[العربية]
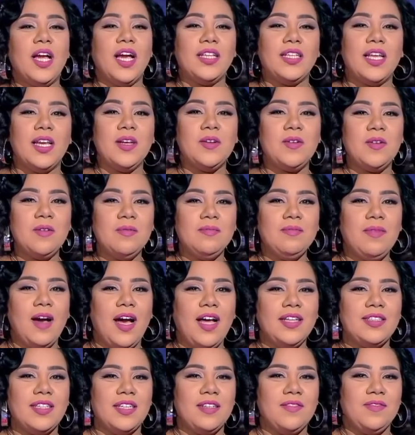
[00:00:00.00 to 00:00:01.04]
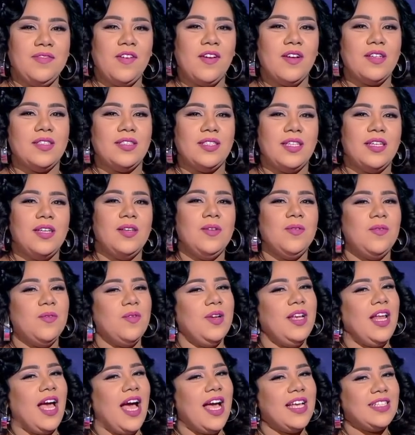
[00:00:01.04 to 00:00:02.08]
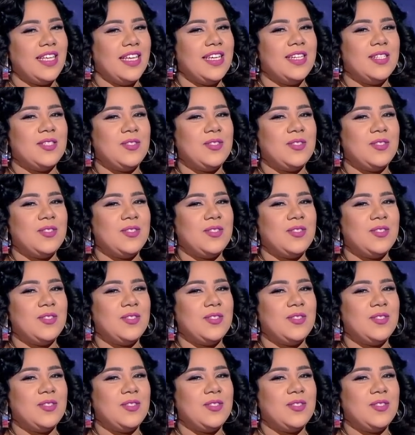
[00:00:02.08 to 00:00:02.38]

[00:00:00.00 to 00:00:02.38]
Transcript: رجعنا لكم بعد الفاصل والعسل